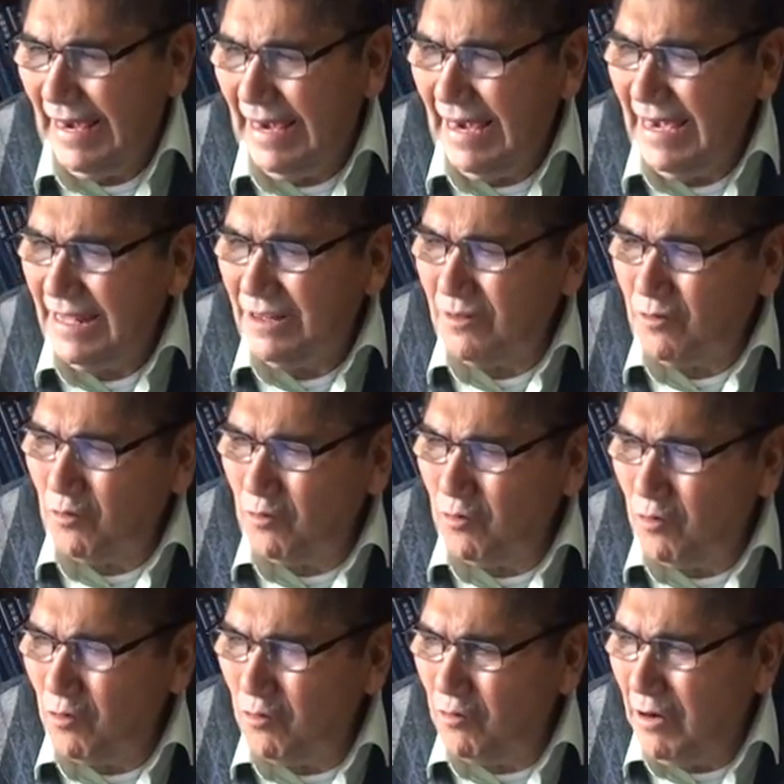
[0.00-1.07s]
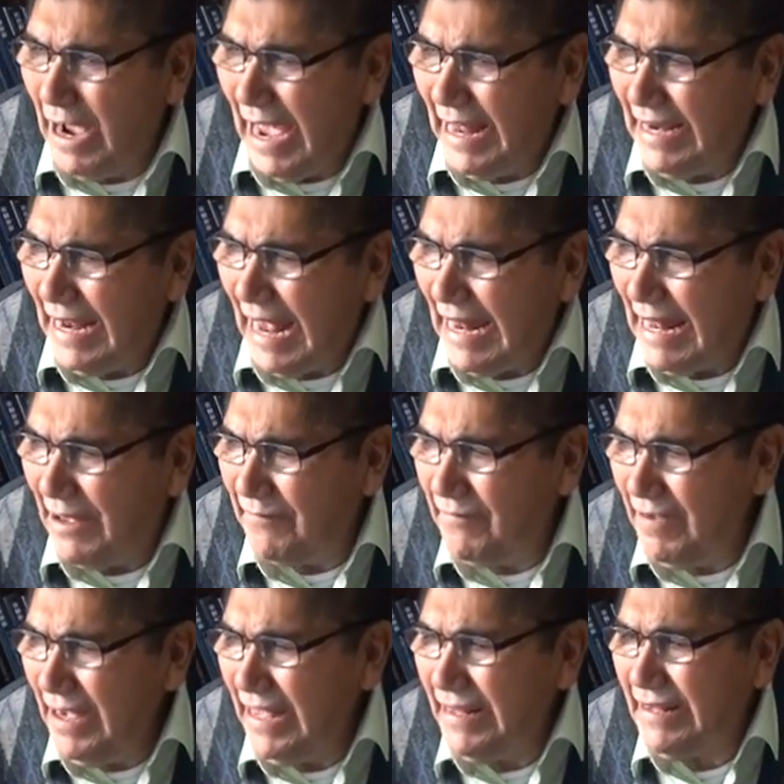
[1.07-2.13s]
Esto dio lugar a la
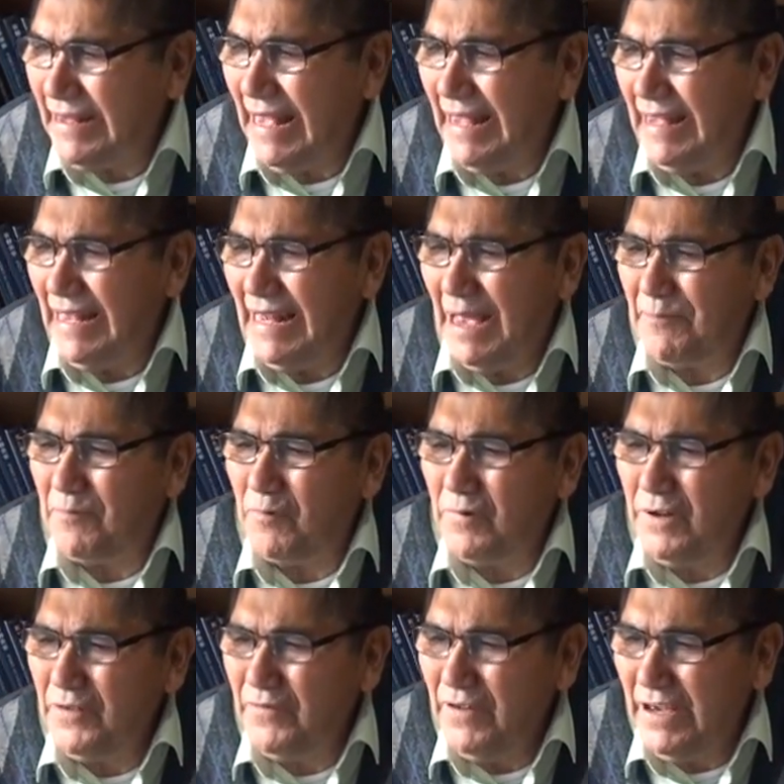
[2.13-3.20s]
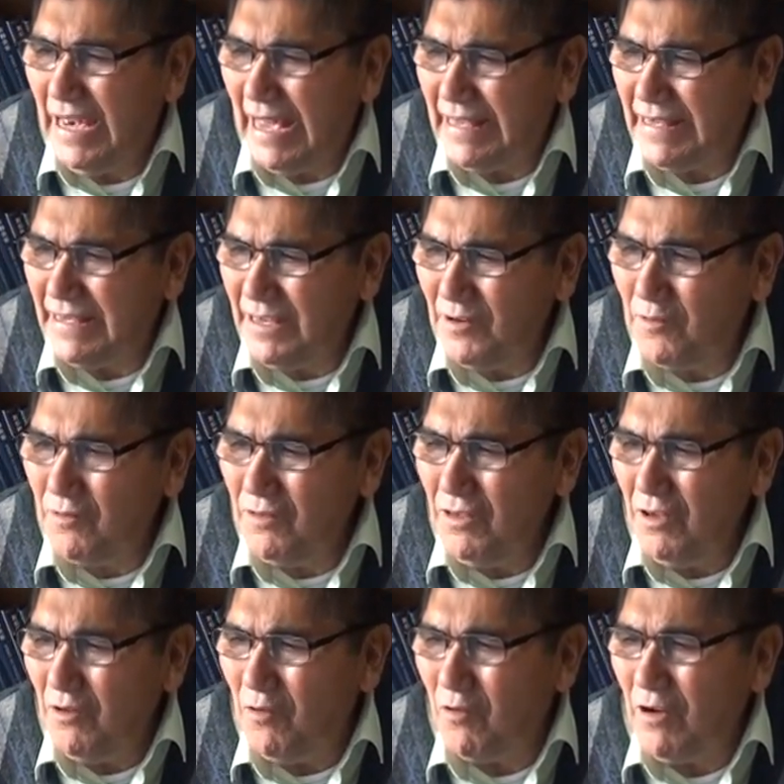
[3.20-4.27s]
fiesta de la
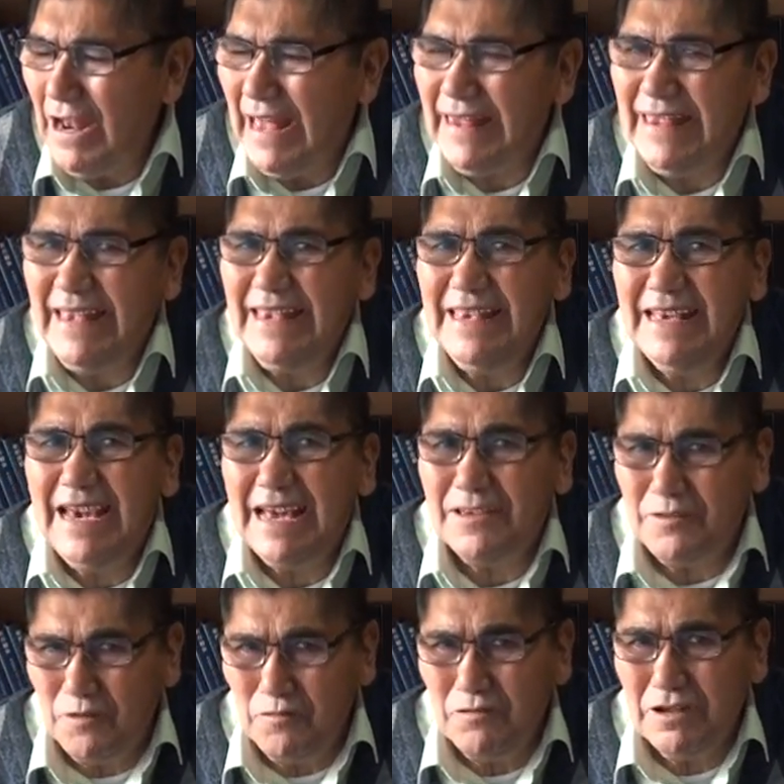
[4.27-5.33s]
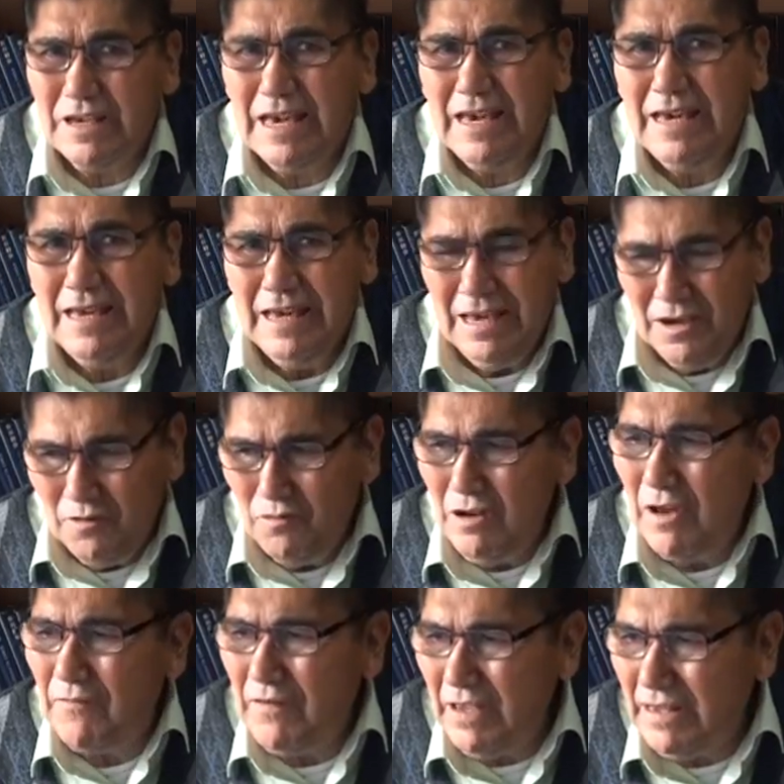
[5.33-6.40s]
purificación o la dedicación, que
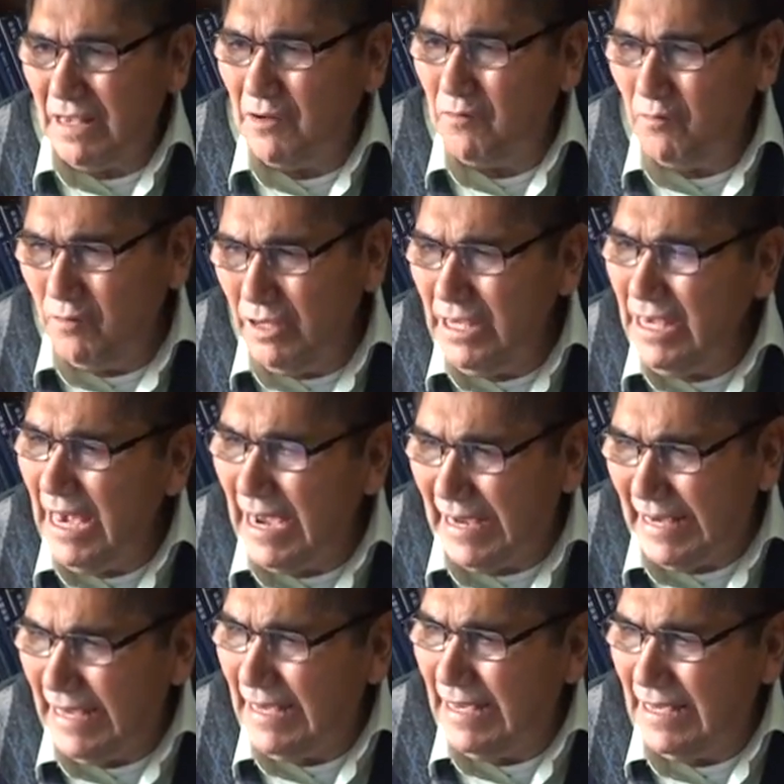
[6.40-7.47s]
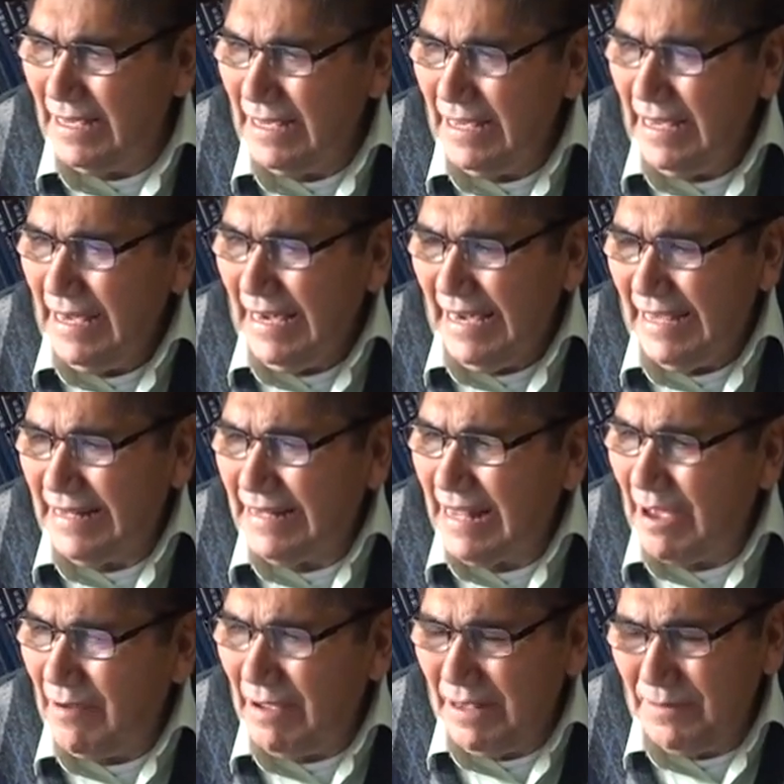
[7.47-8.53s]
una fiesta judía que
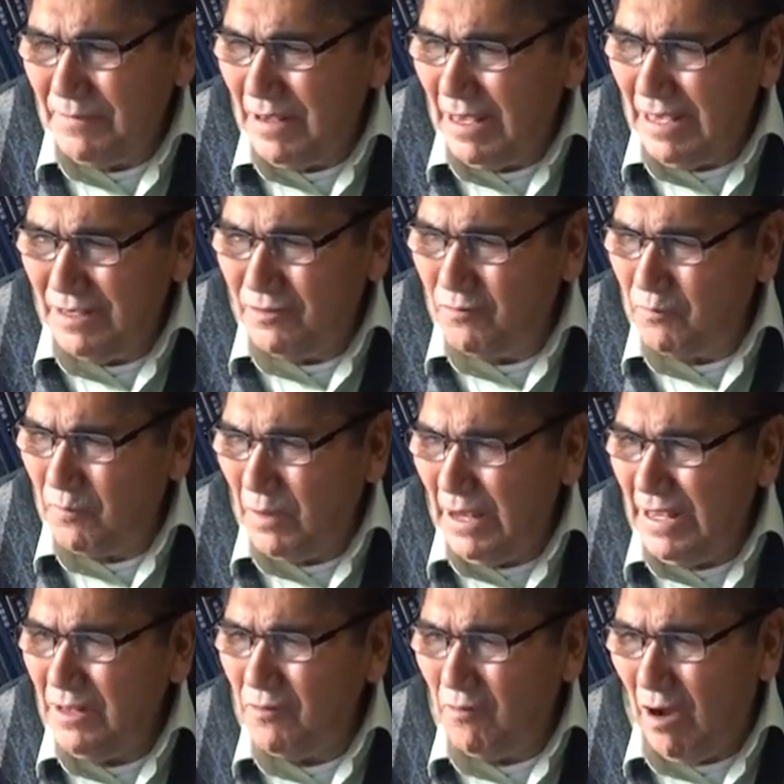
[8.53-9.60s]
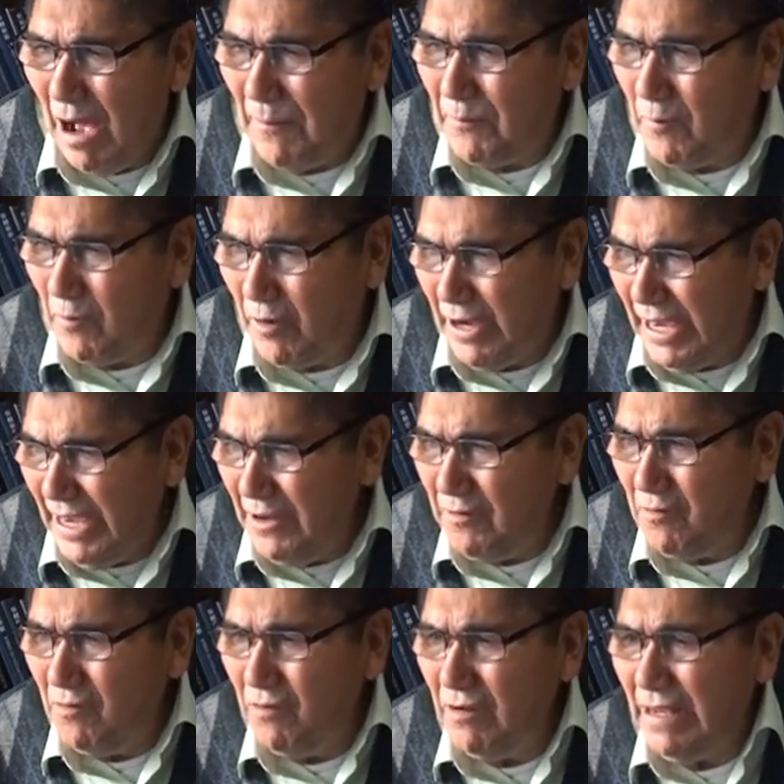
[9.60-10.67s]
estaba en, su pleno
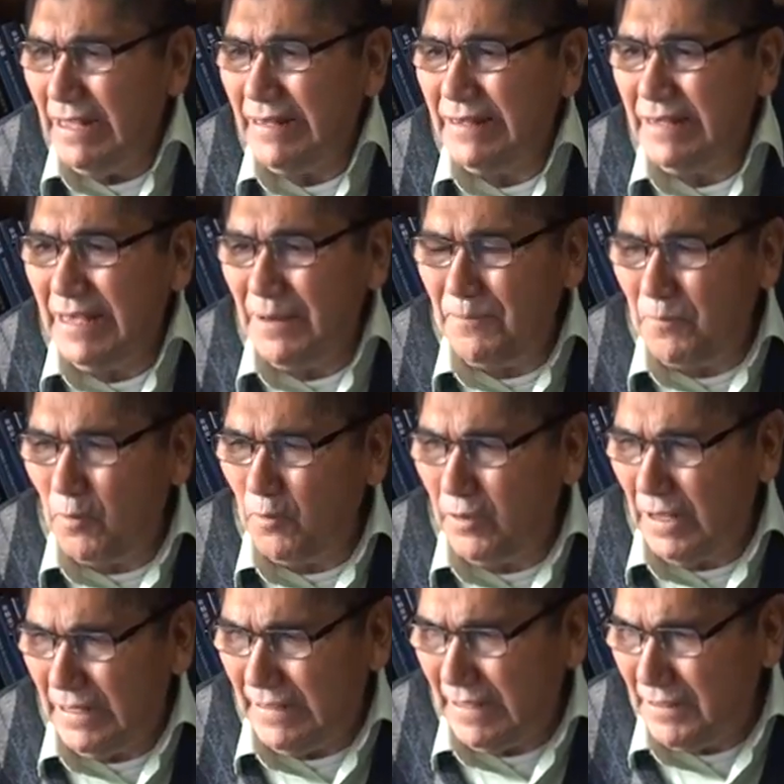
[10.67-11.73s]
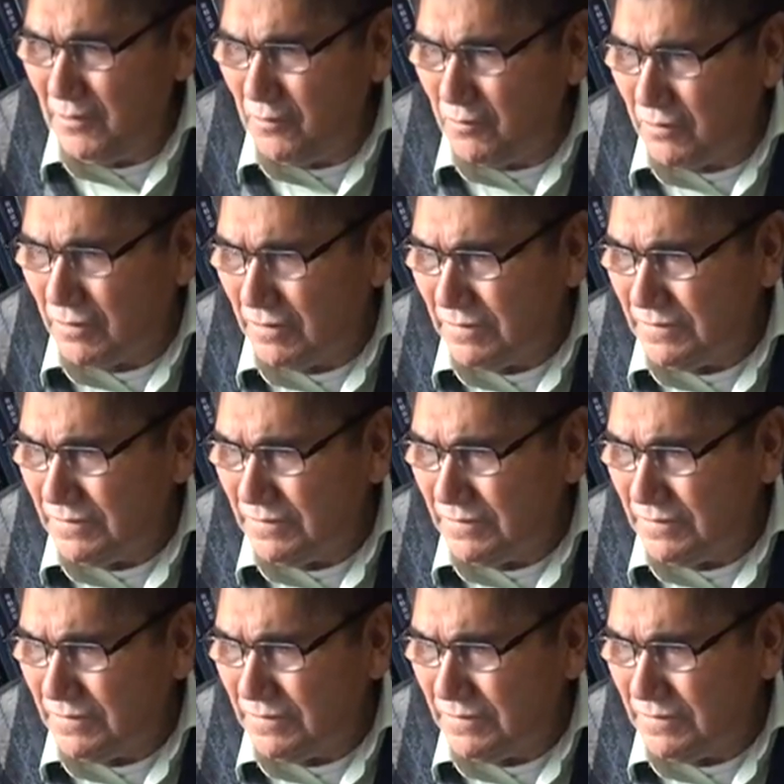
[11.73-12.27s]
apogeo en tiempos del Señor,